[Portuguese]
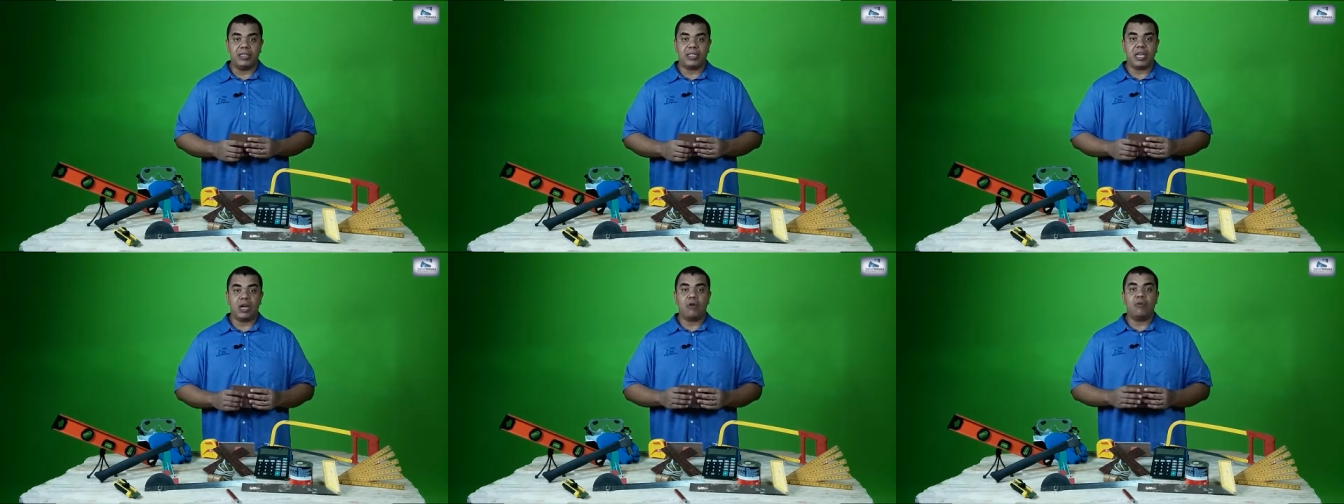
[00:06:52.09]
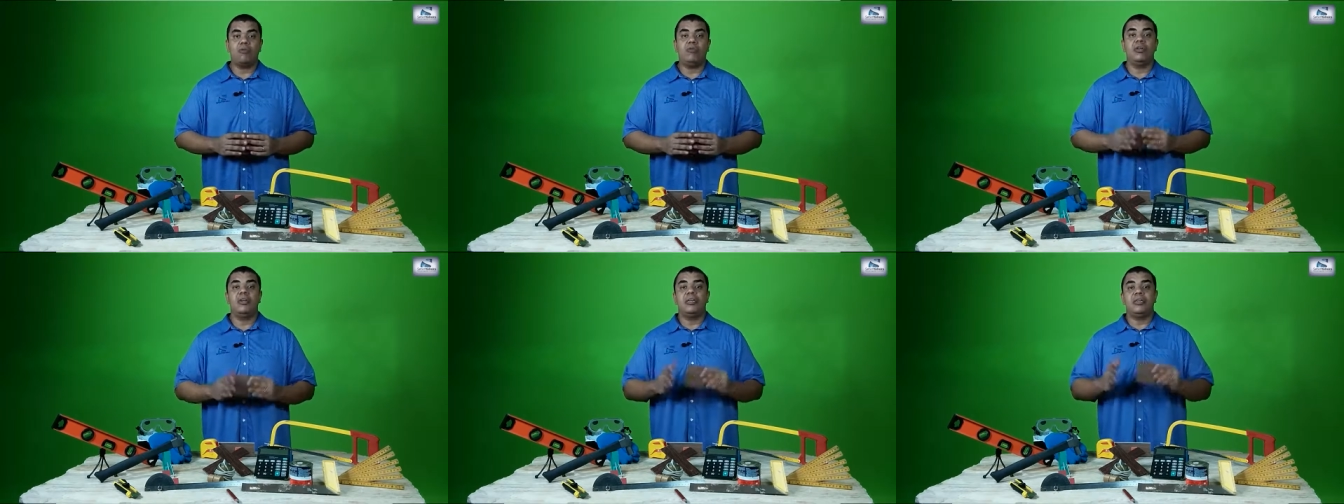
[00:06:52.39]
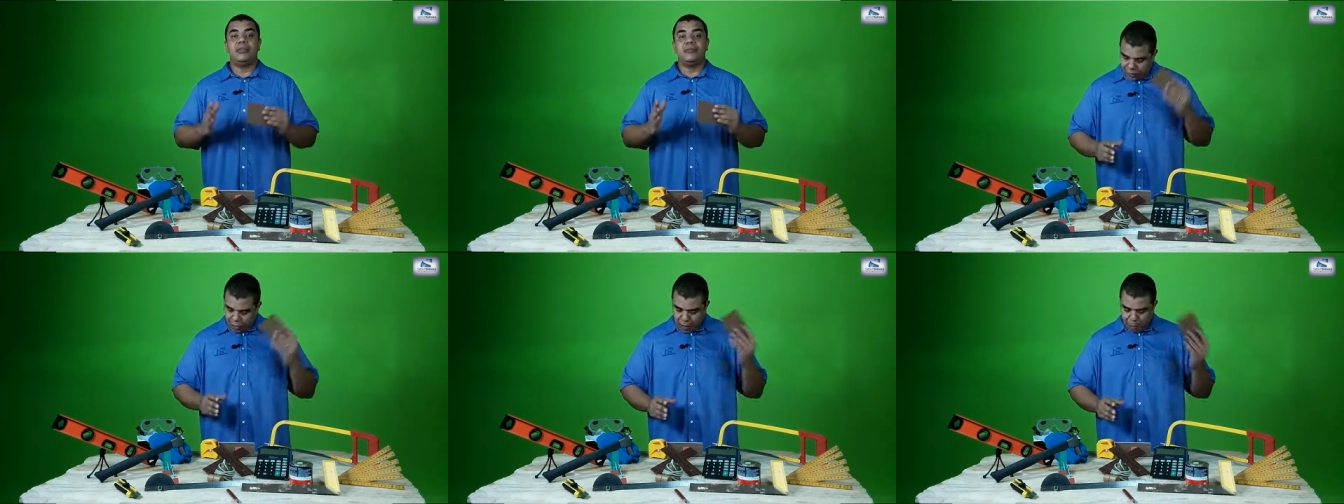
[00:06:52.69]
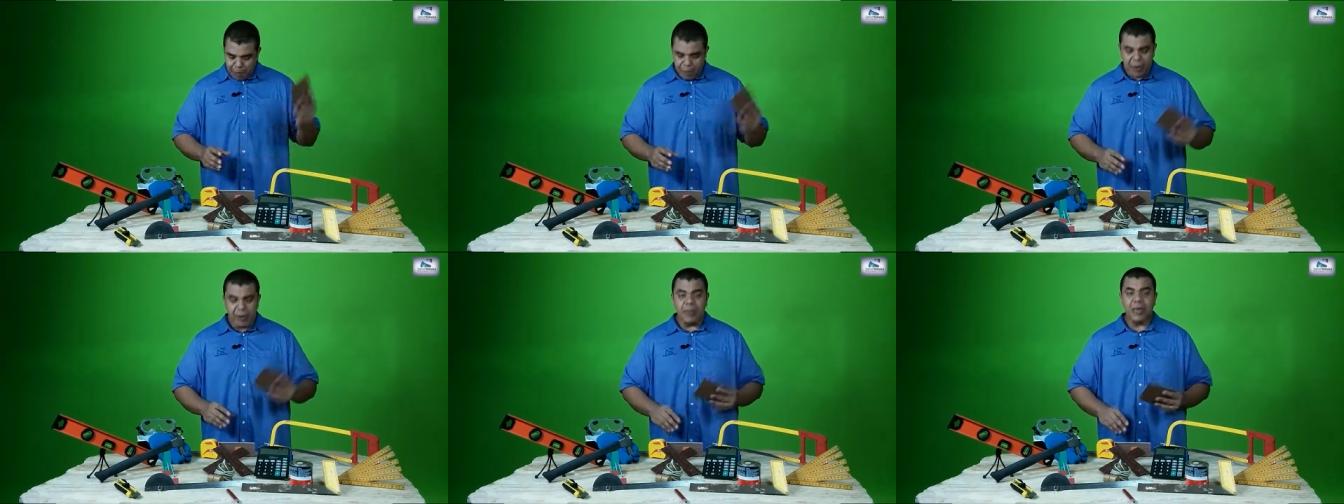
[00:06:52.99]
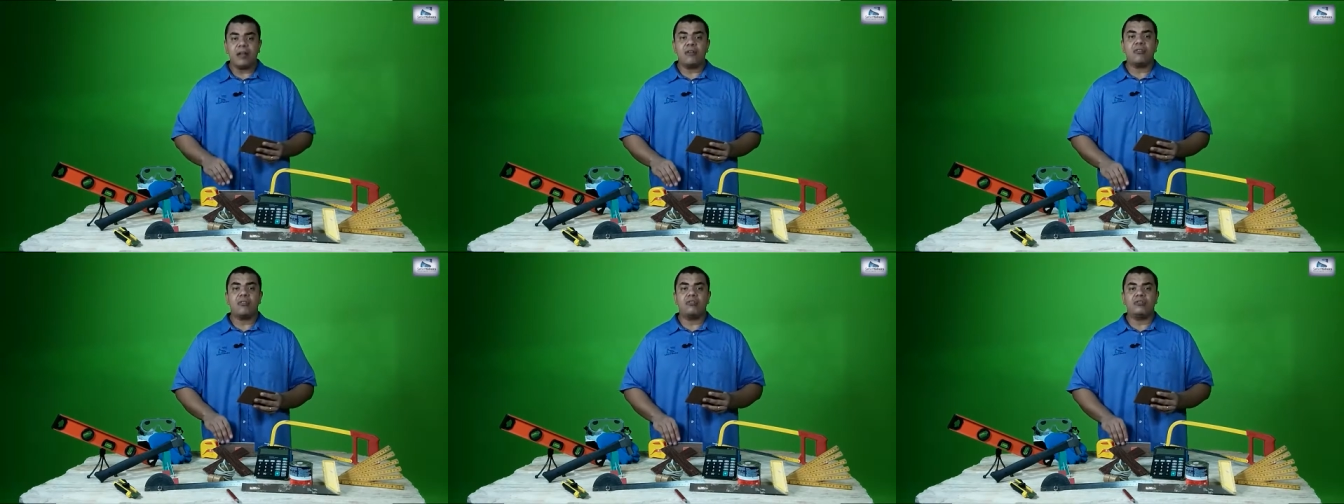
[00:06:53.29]
Então,
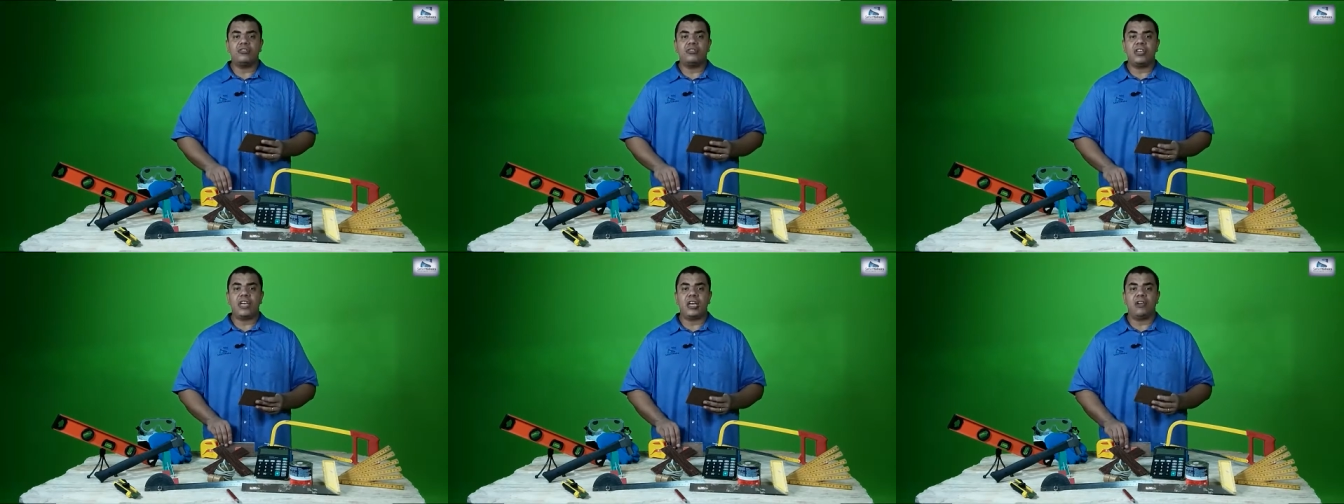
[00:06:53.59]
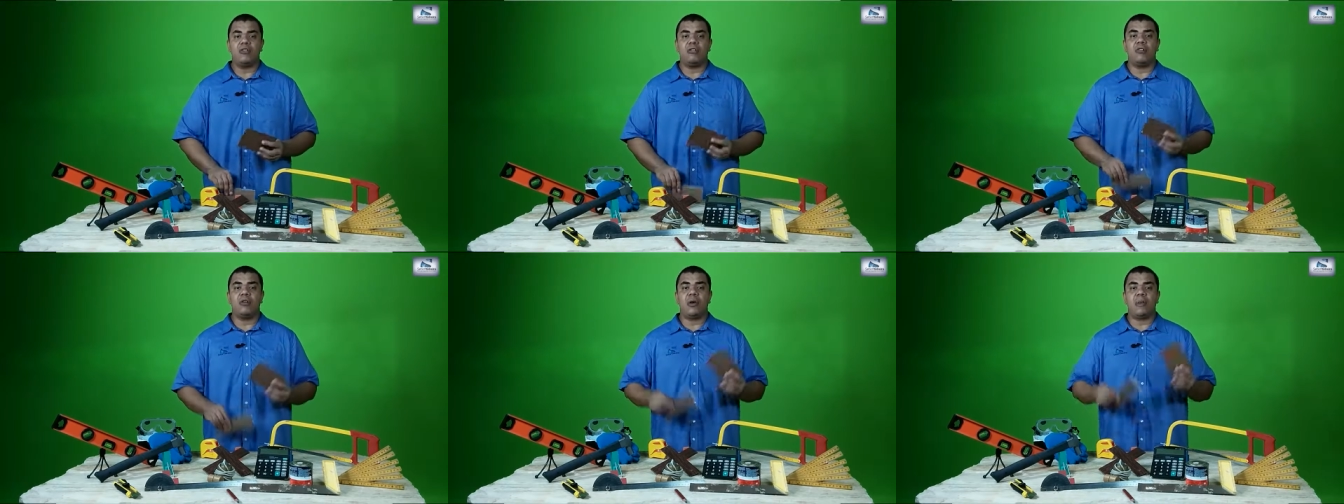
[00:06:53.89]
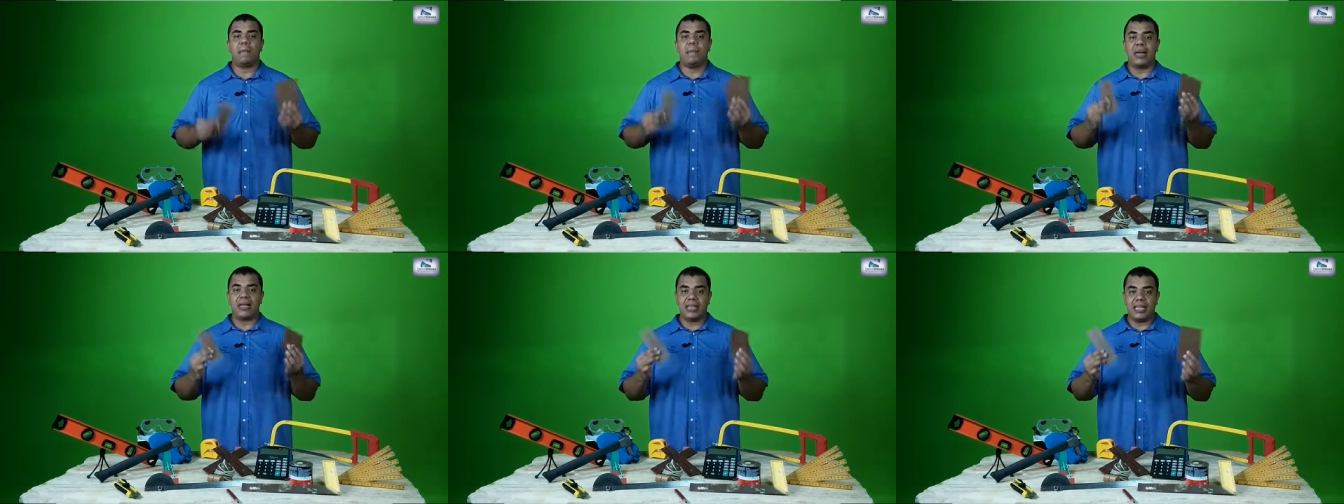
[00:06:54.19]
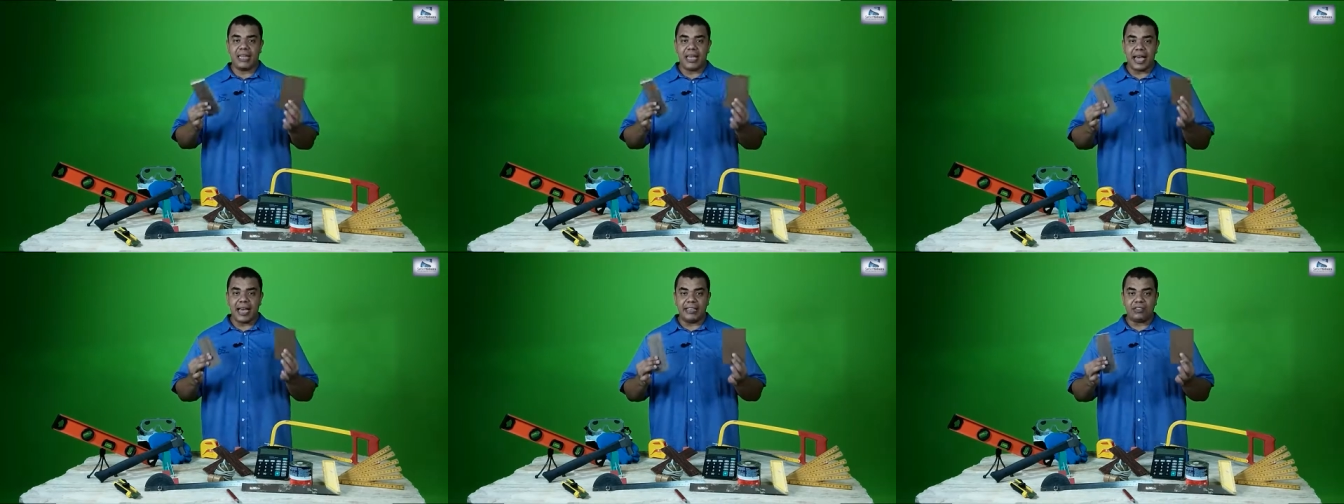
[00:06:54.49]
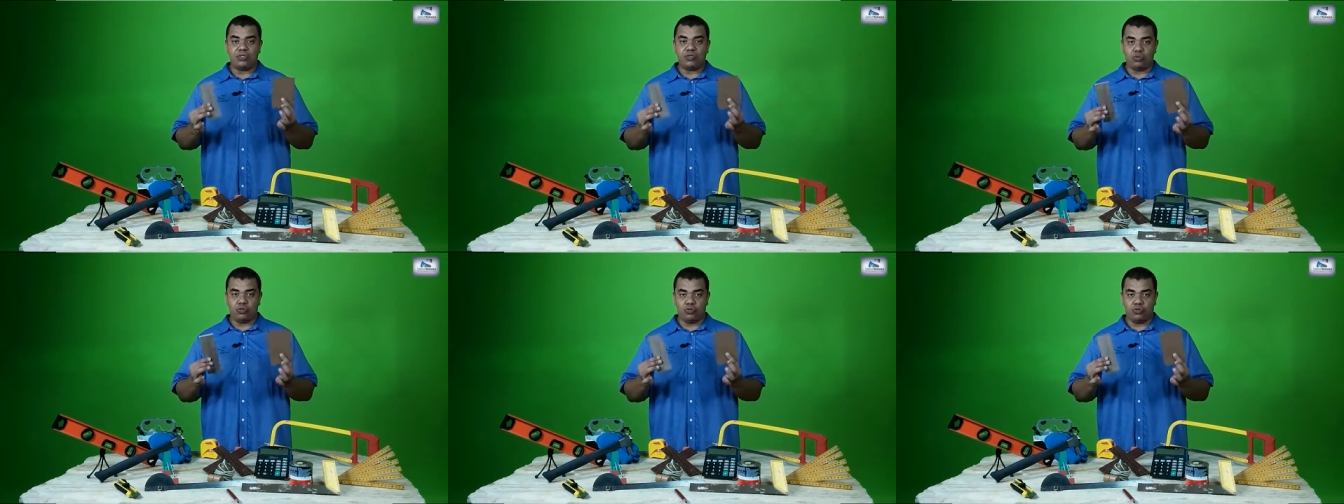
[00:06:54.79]
primeiro conselho,
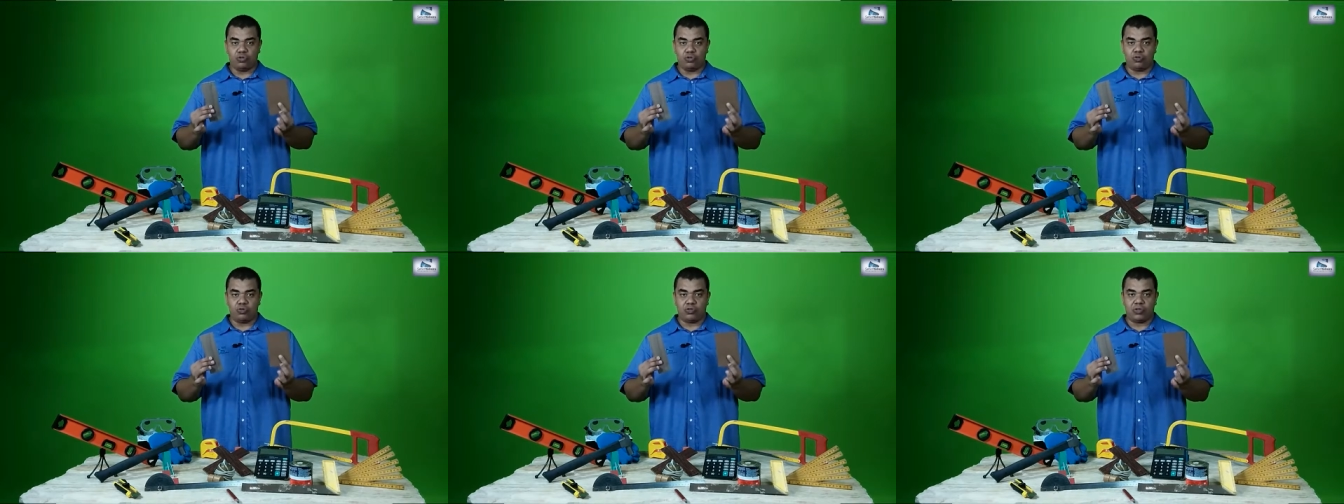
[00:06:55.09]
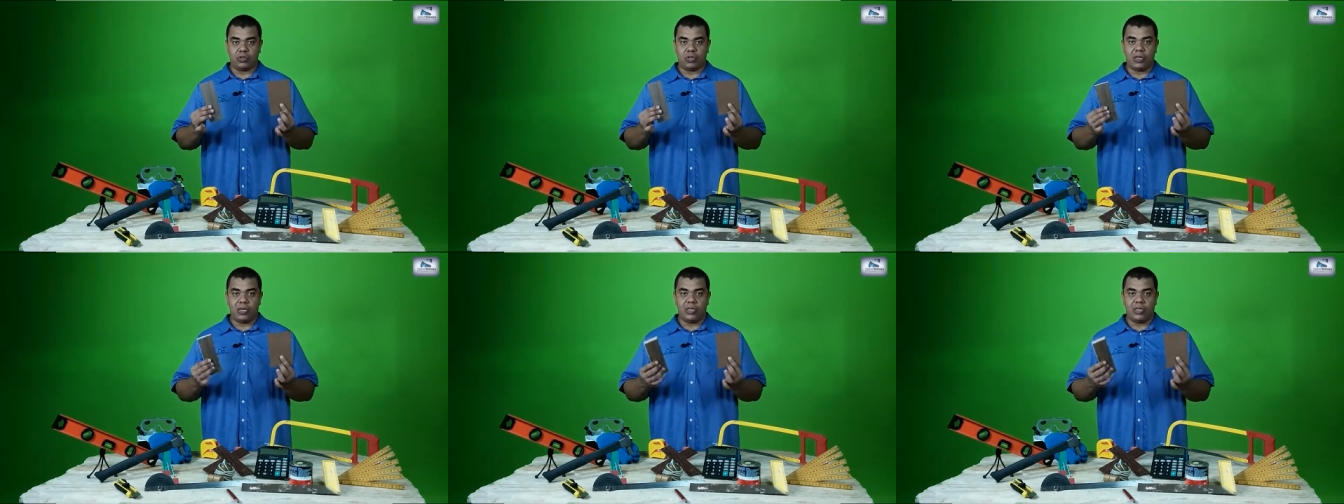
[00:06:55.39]
materiais duros.